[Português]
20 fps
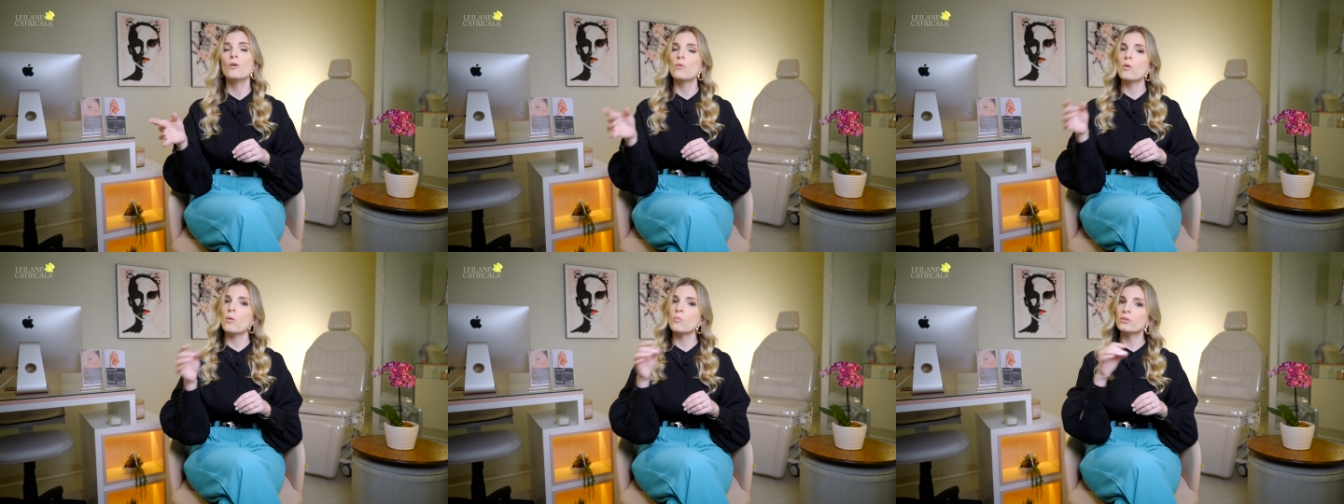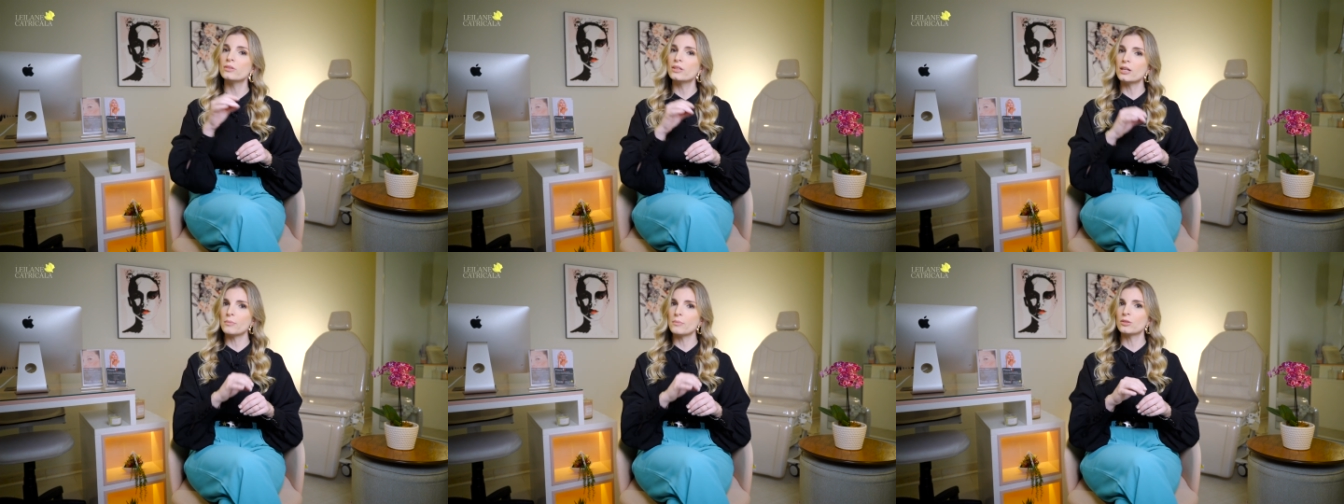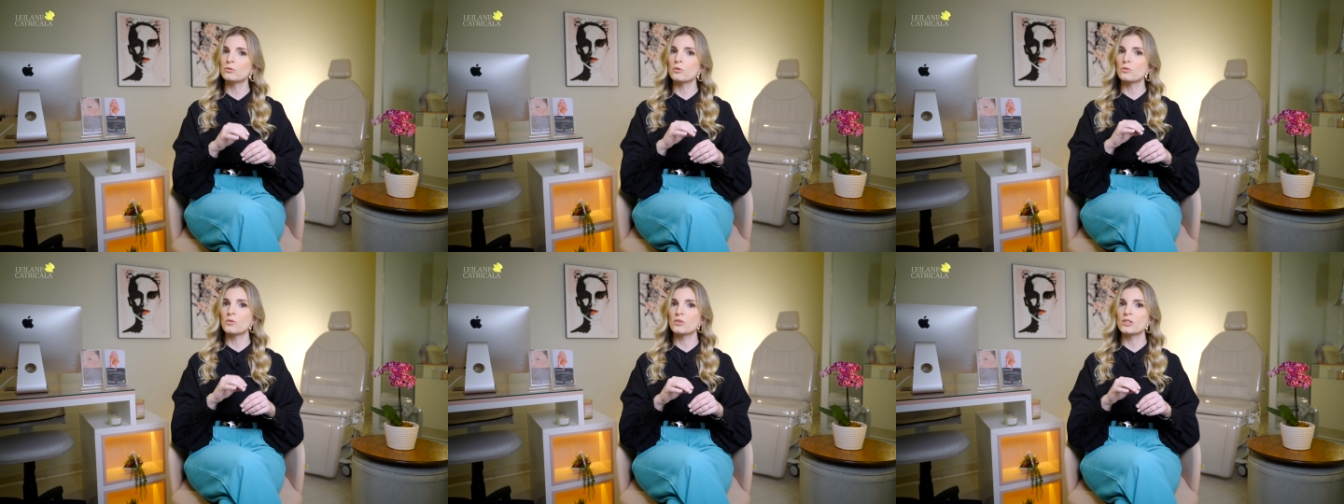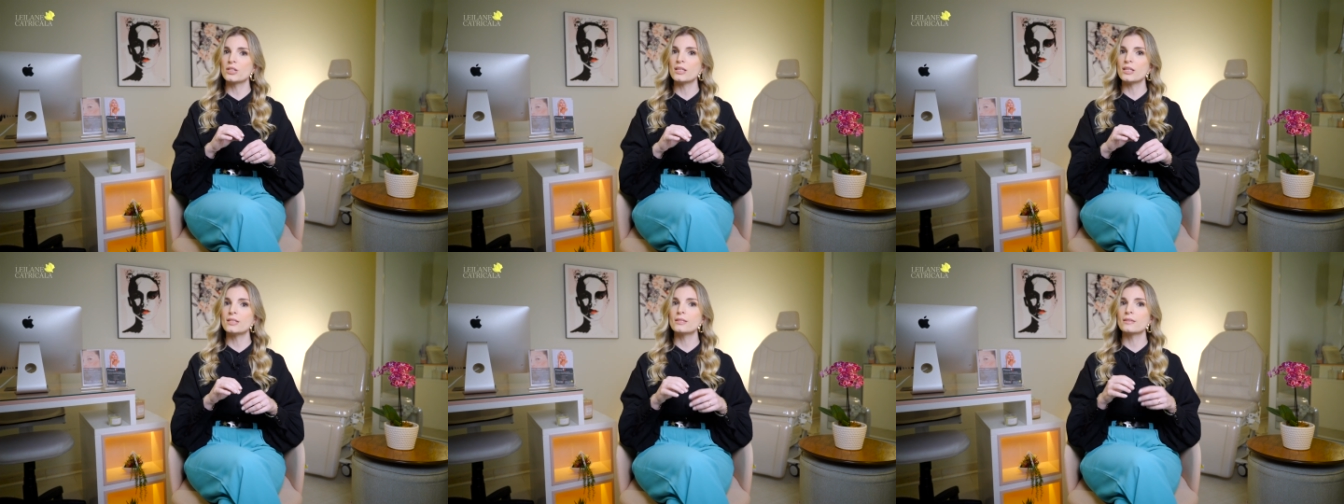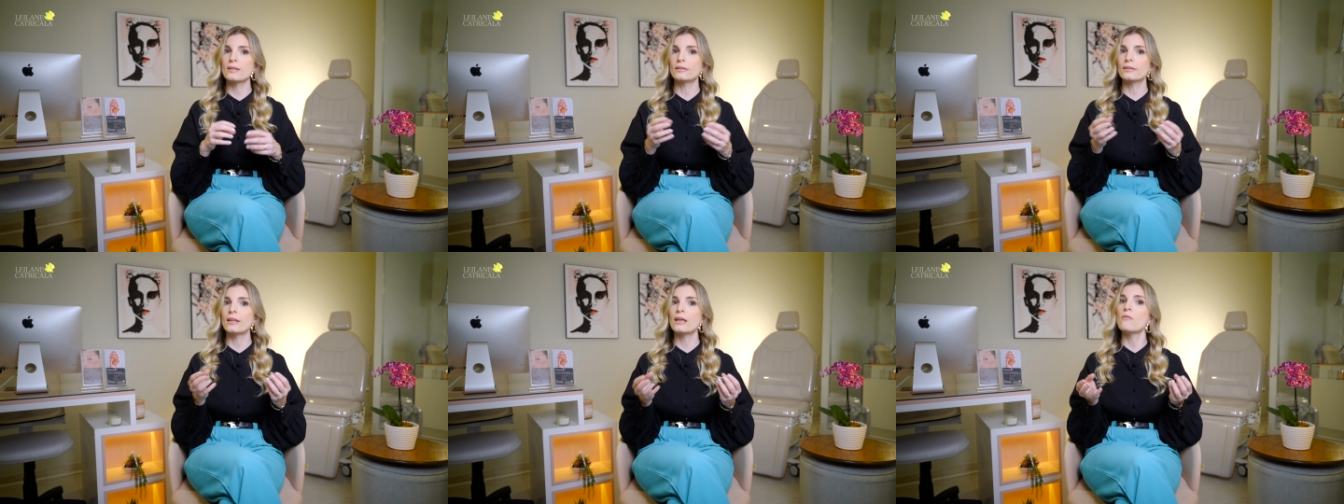Como
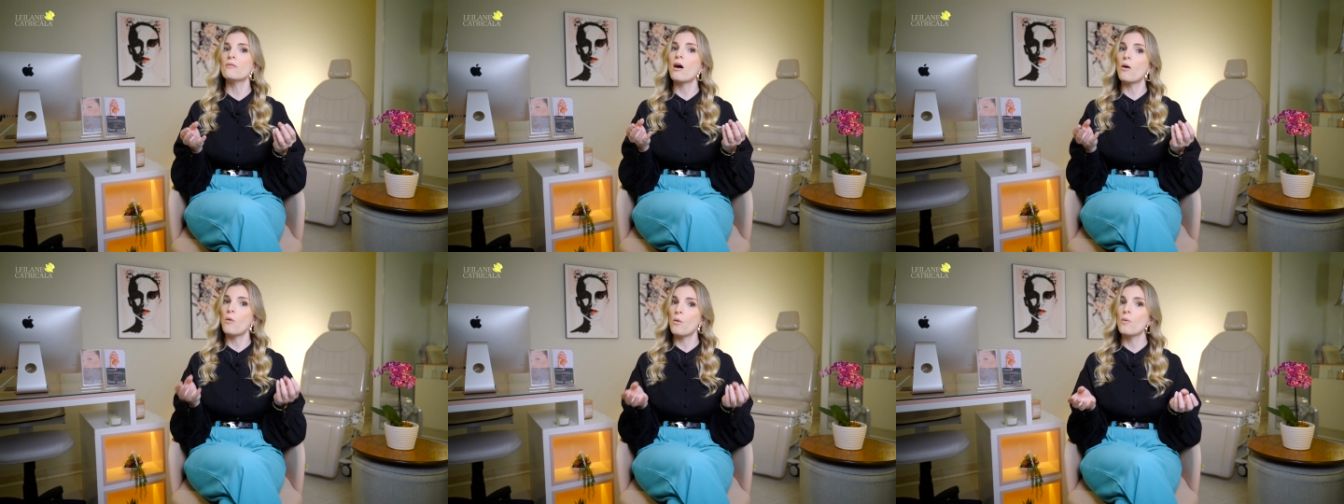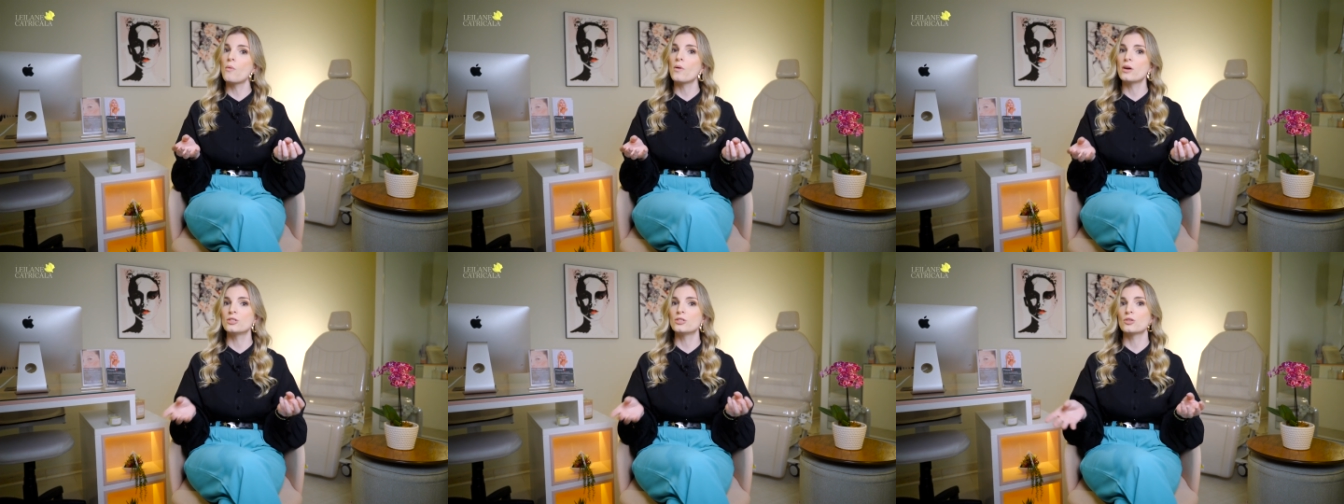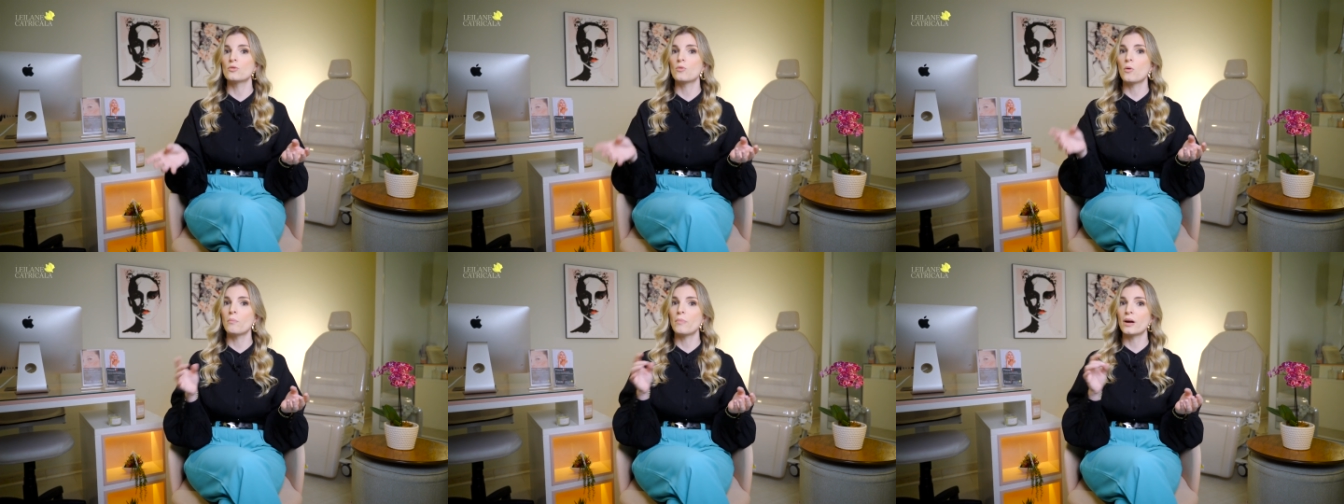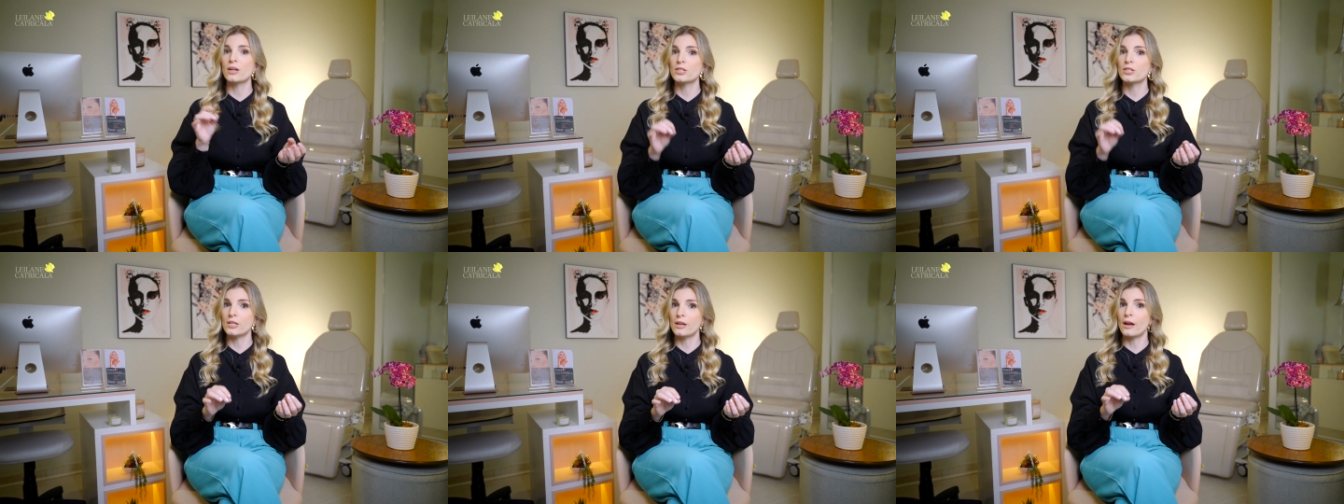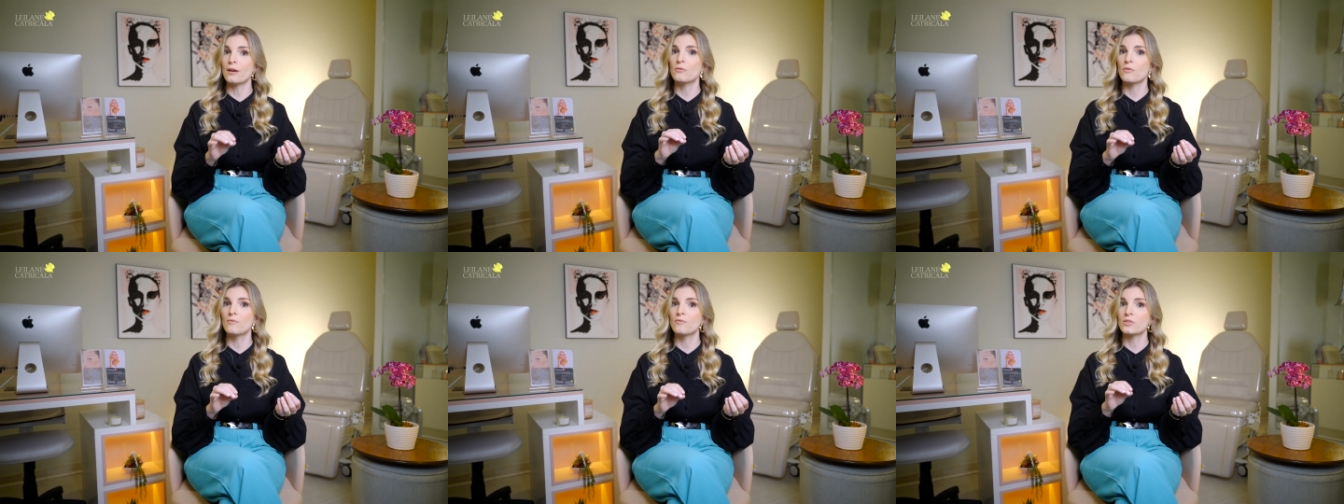dermatologista, tenho a honra de
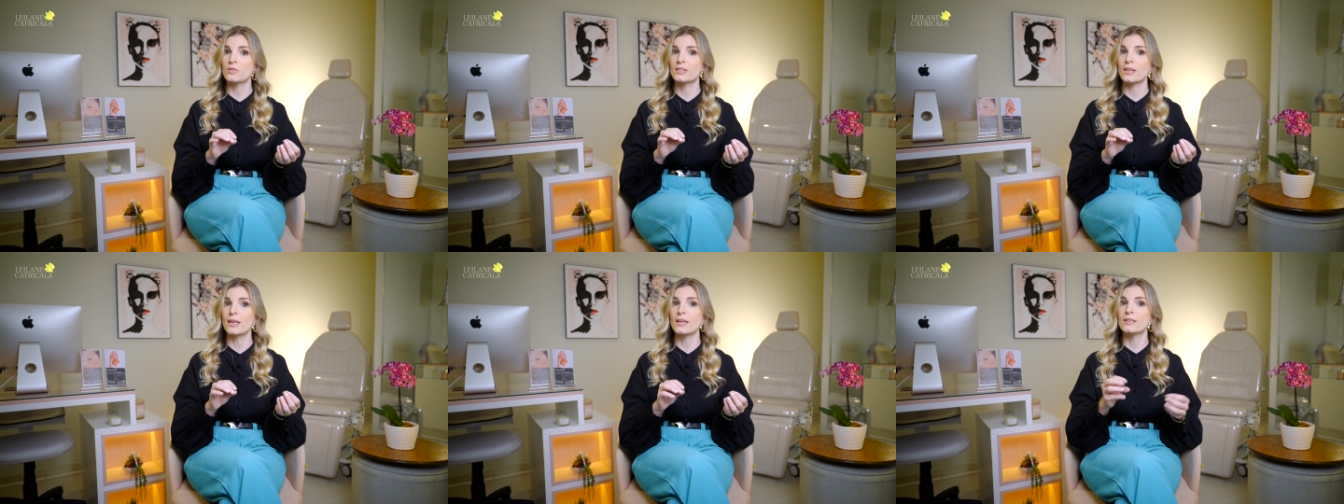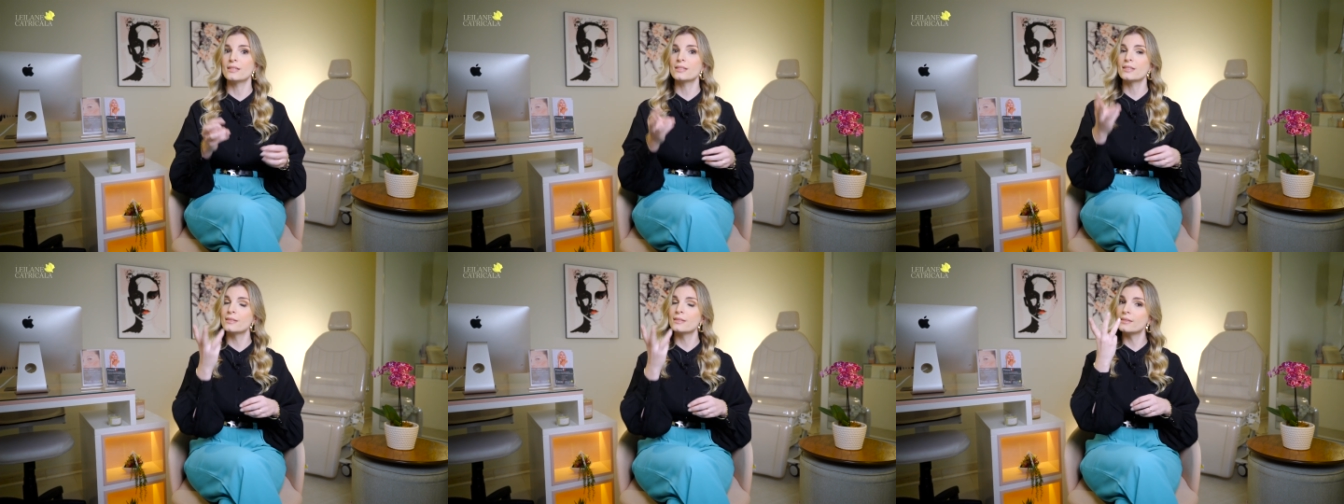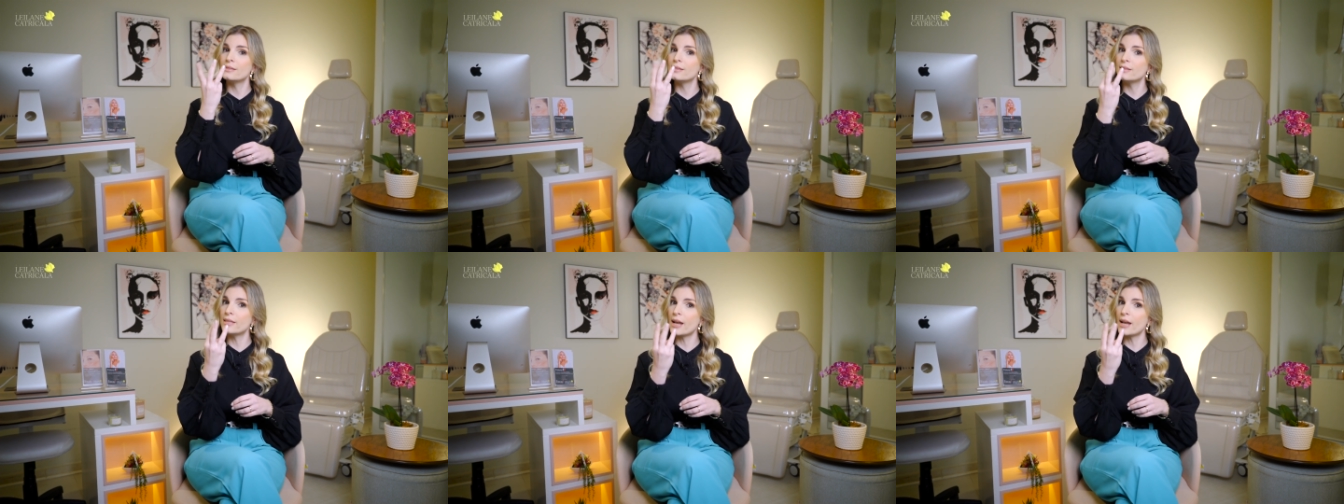compartilhar com vocês